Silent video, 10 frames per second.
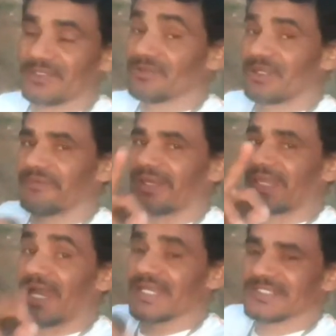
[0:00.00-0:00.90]
então ele vai
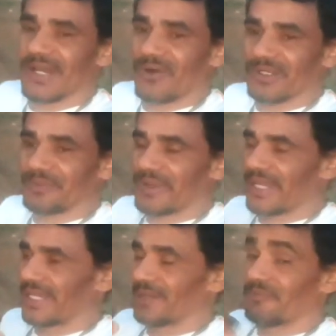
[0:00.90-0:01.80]
dar essa ordem para
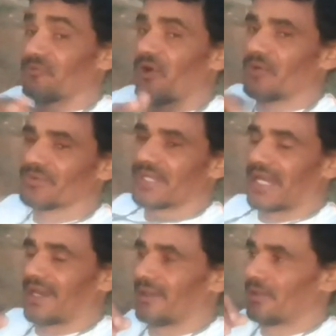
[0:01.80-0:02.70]
ela, voltar.